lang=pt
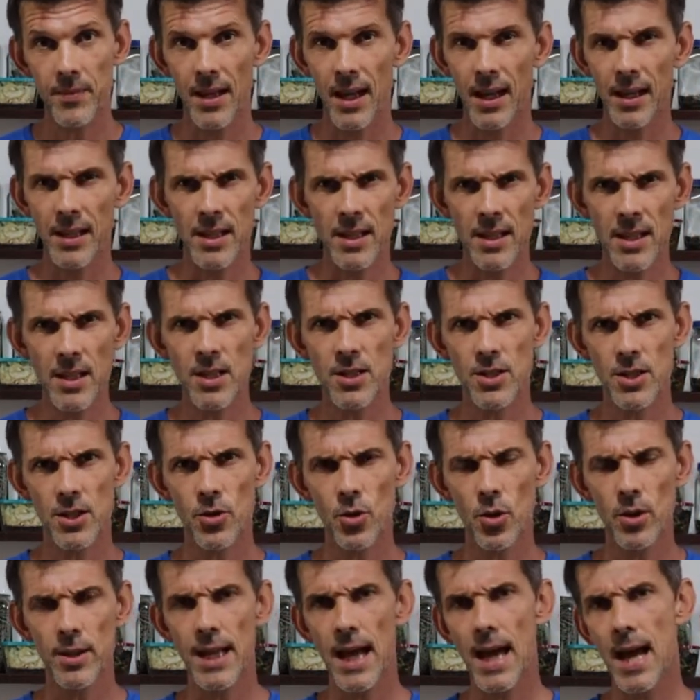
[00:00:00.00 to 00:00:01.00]
na Índia,
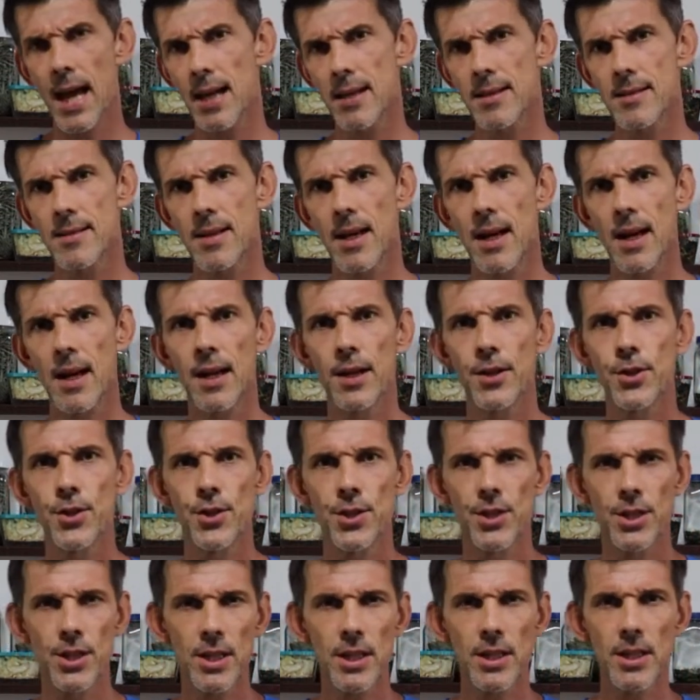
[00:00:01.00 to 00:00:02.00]
Indonésia,
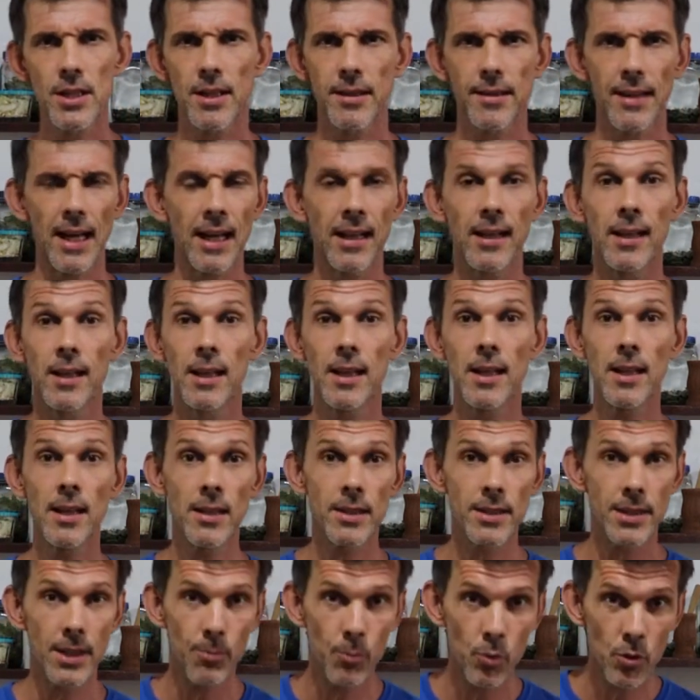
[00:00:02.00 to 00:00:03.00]
China,
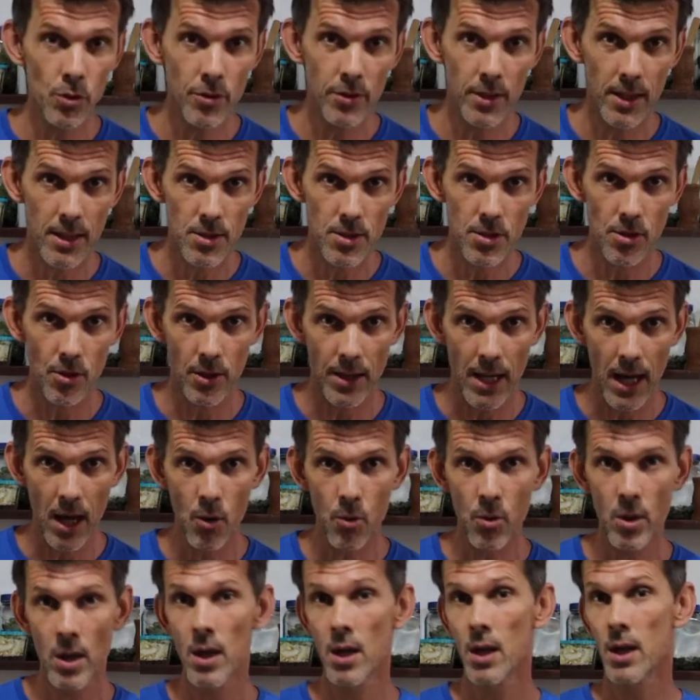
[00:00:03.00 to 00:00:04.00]
Tailândia, muito
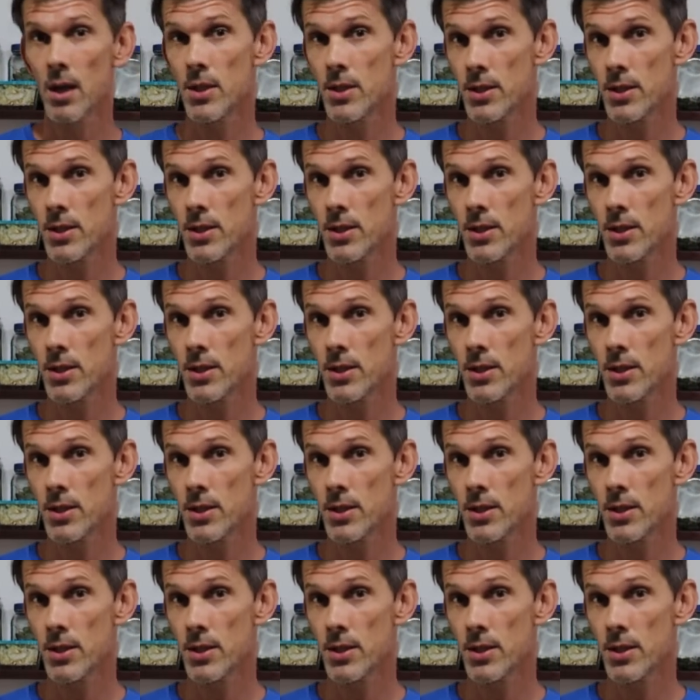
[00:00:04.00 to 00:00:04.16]
tradicional,